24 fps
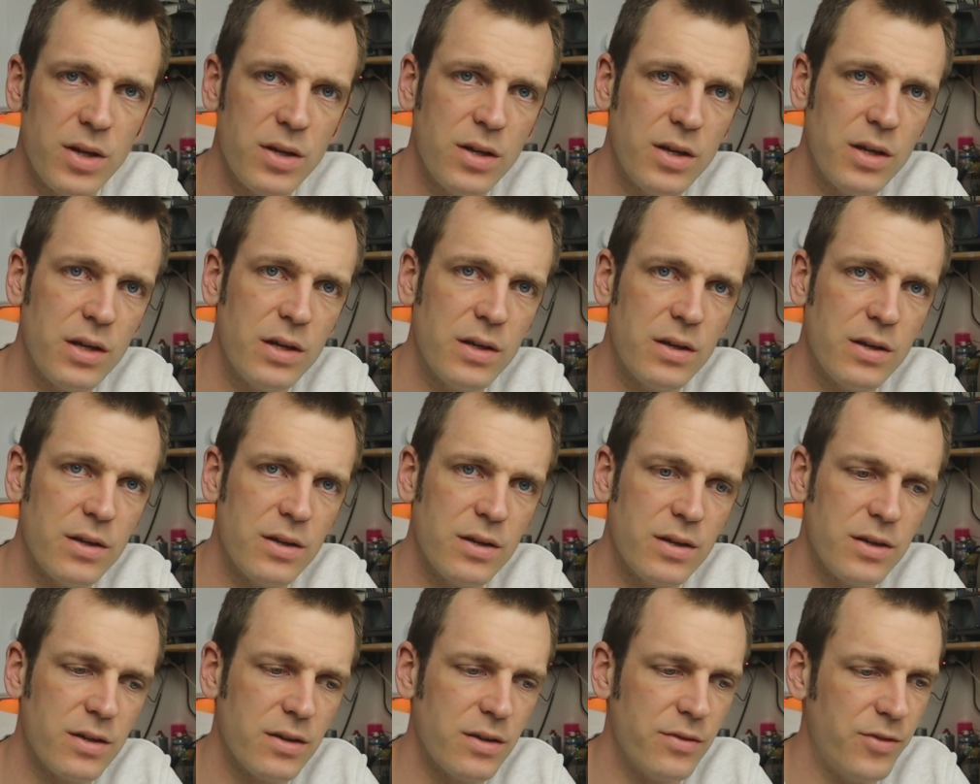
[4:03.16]
man eine
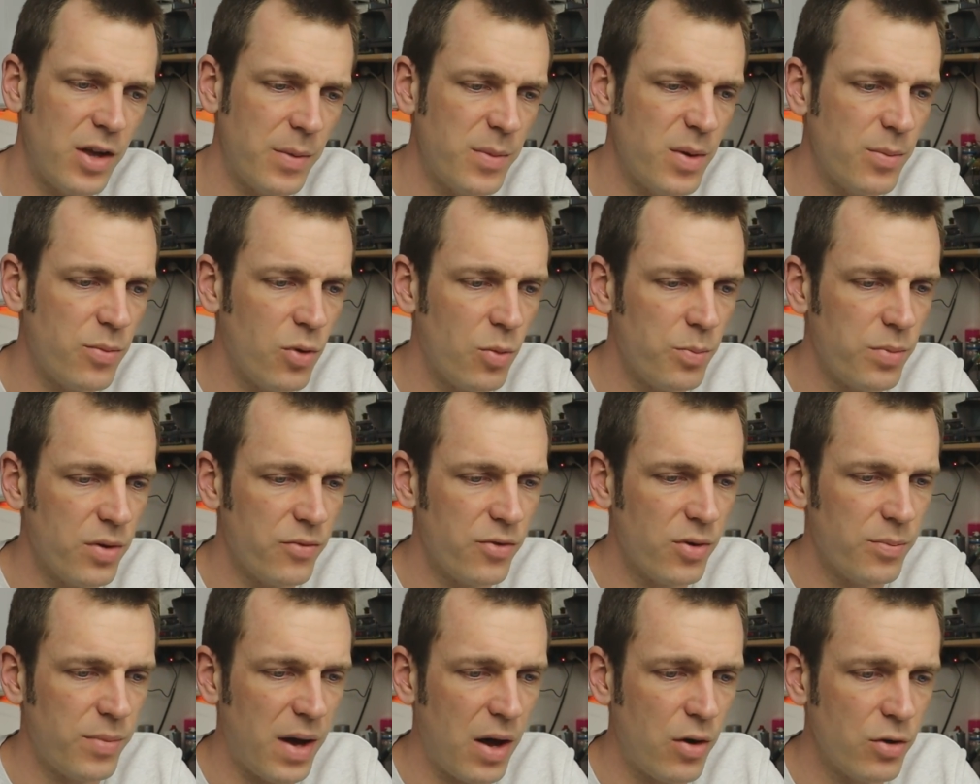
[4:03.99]
äh, Wärmepumpe
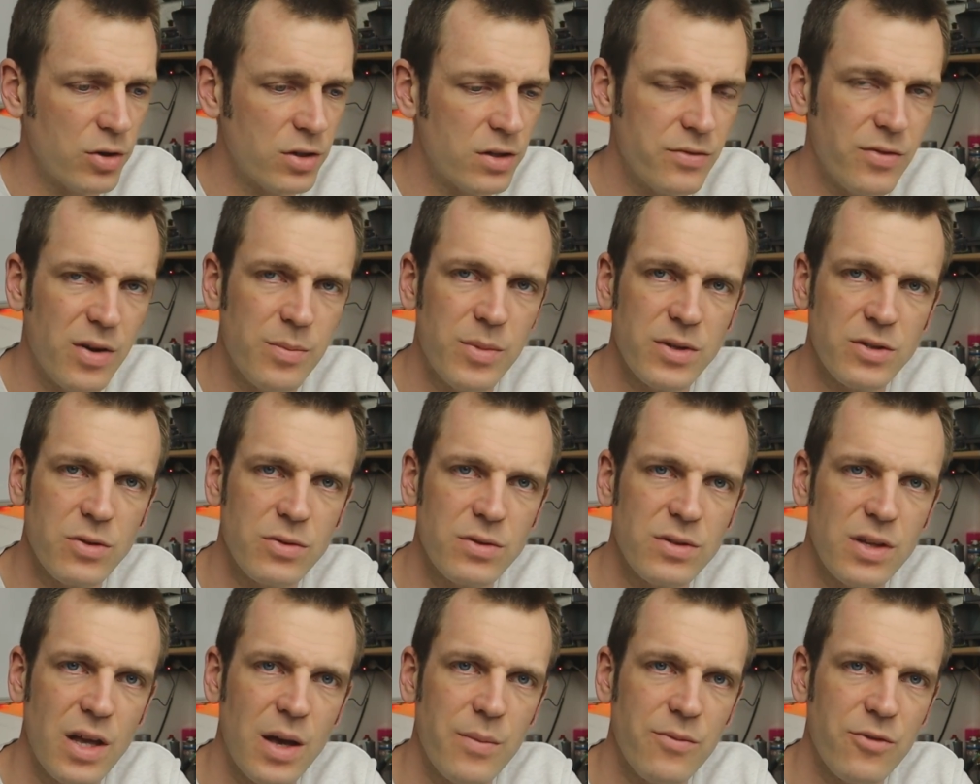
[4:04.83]
verbaut, weil man
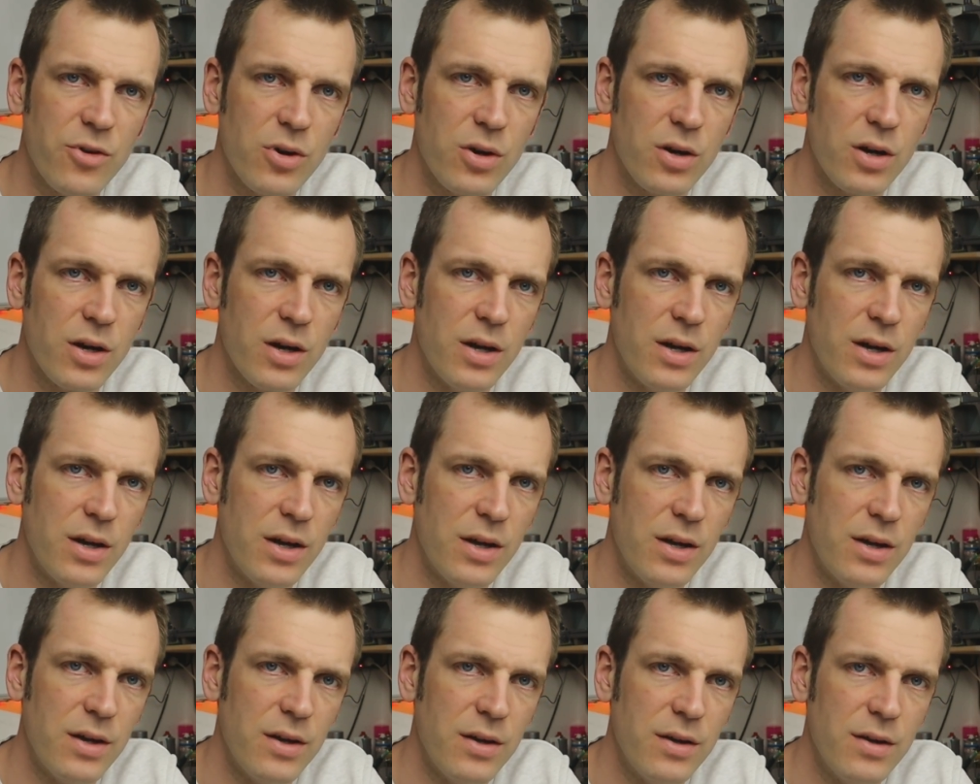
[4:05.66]
sonst einfach
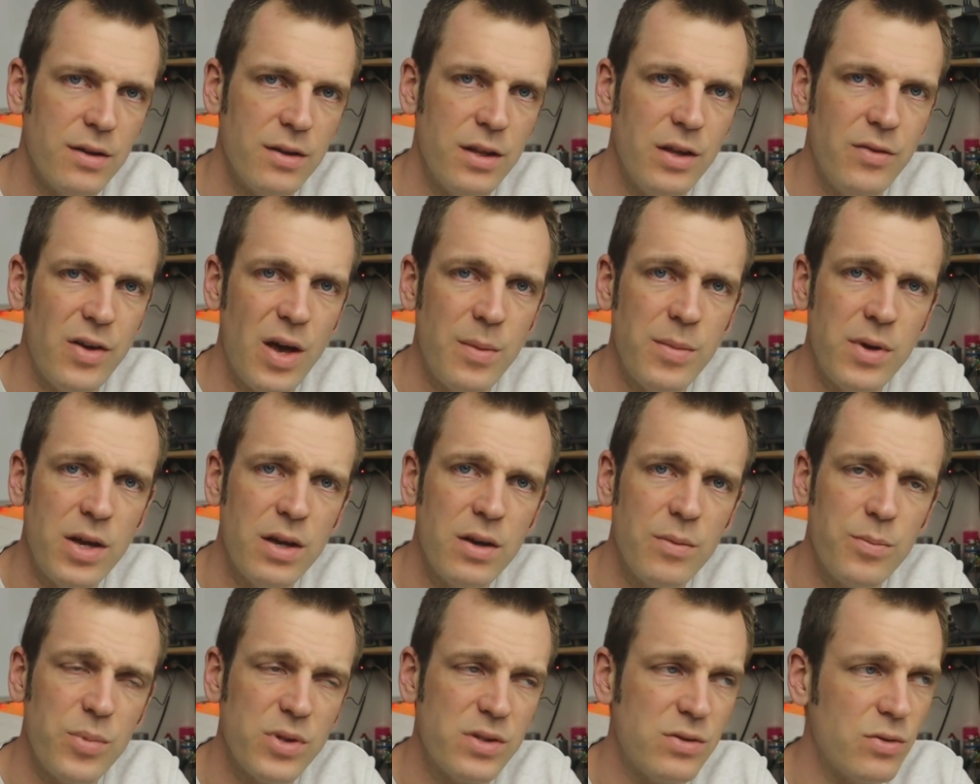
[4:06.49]
die
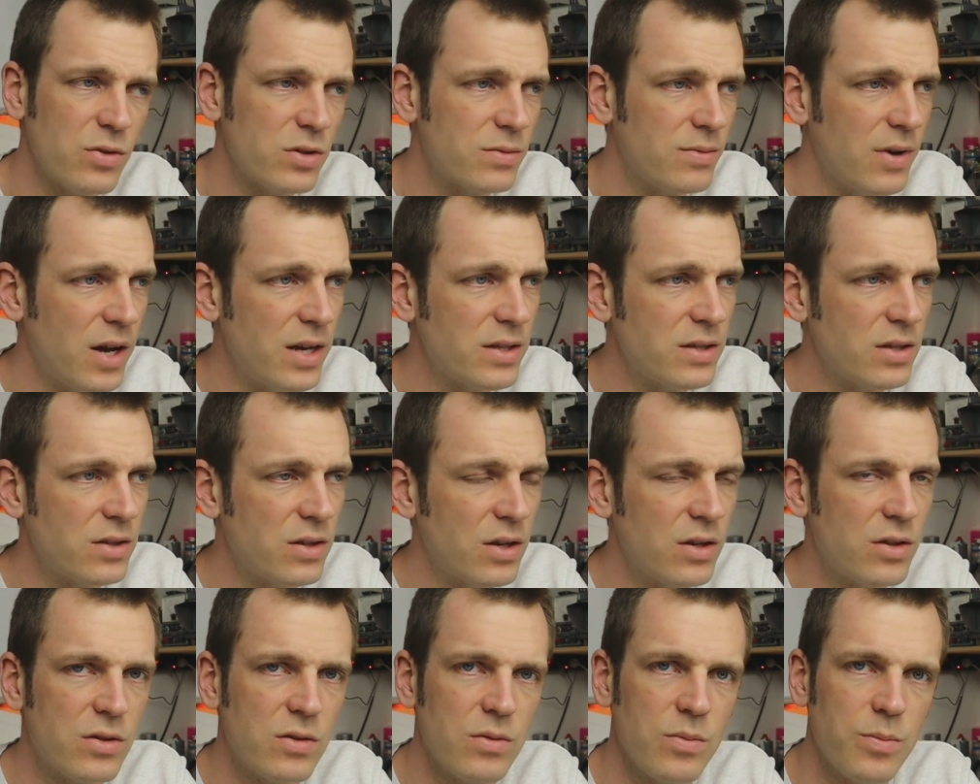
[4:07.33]
Wärme bzw.
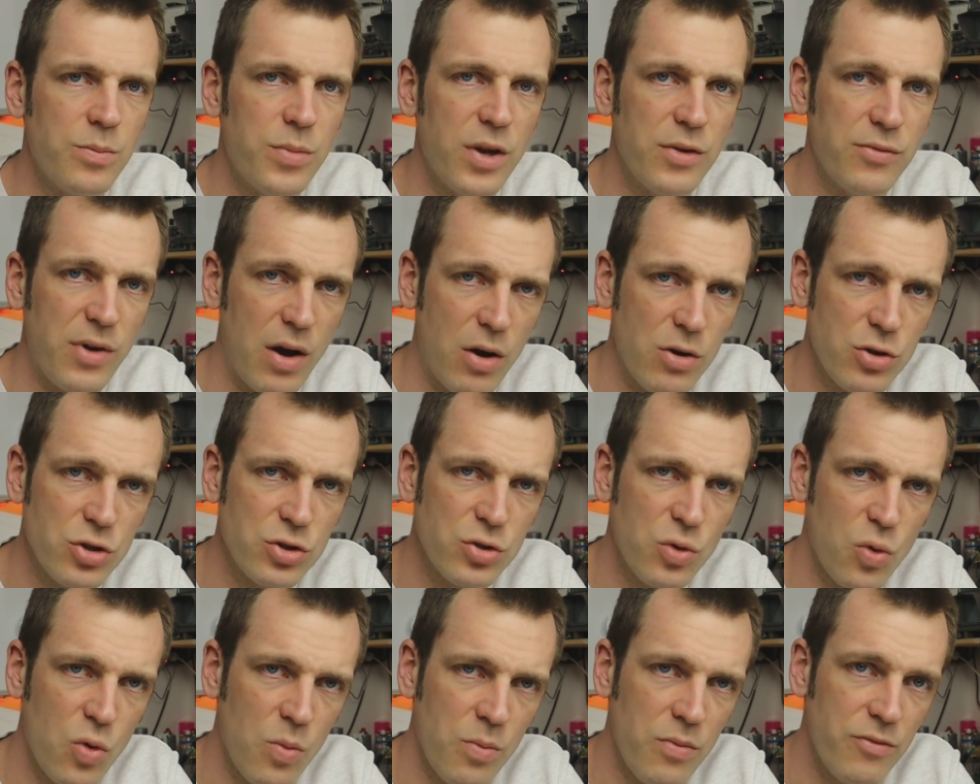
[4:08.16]
den
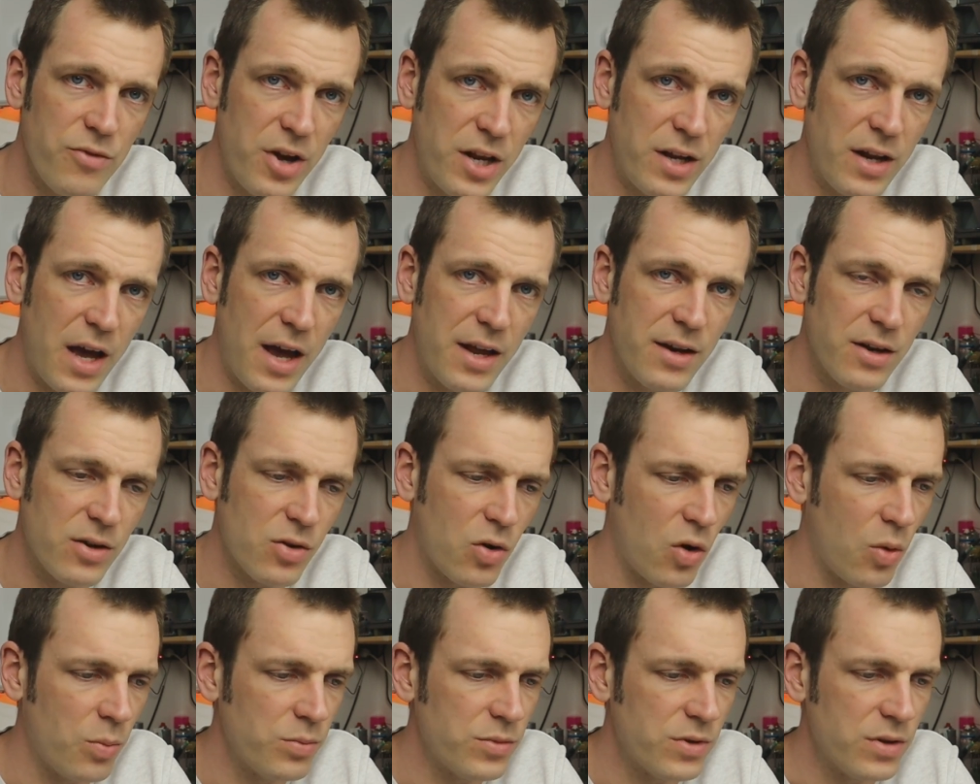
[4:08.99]
PV-Strom, wenn einer
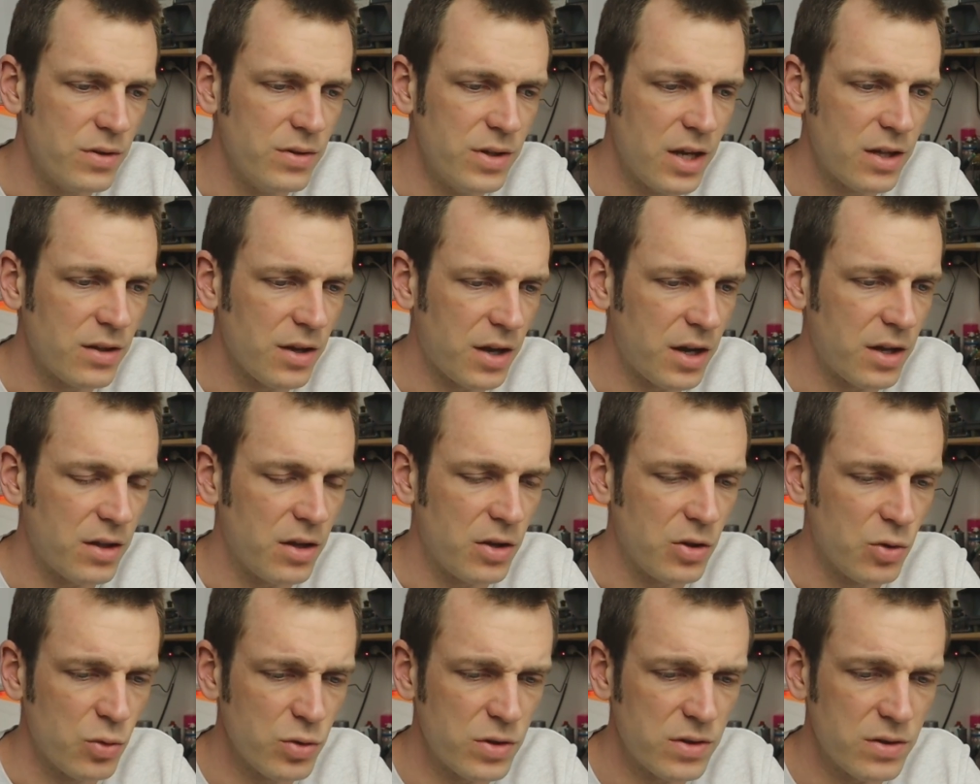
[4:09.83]
kommt, nicht
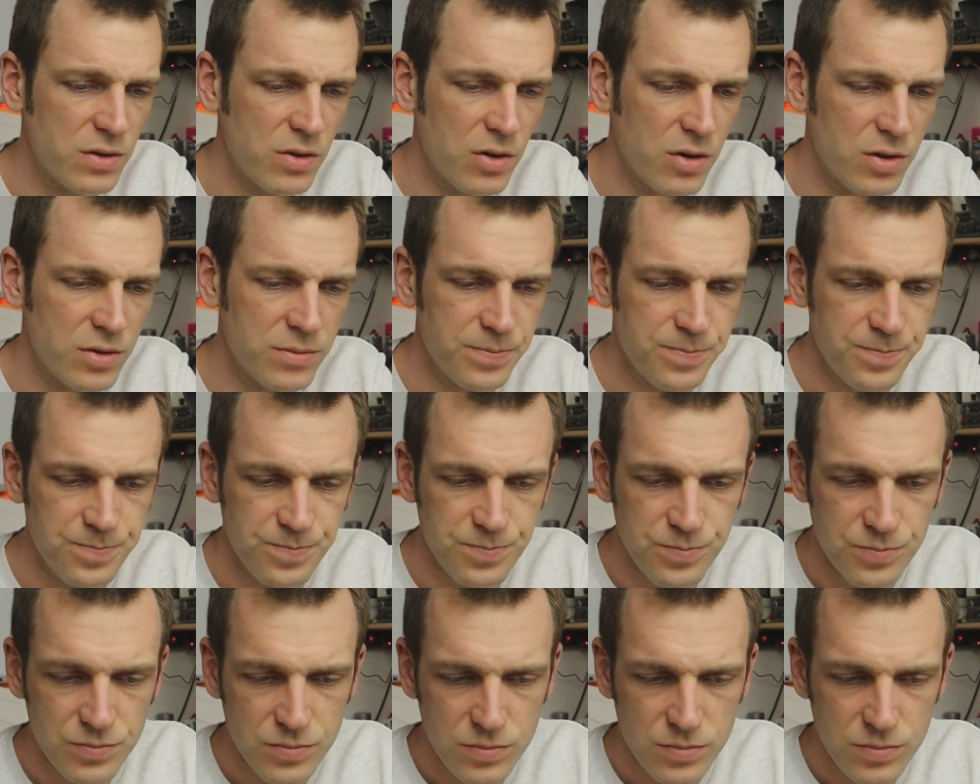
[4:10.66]
richtig nutzen kann.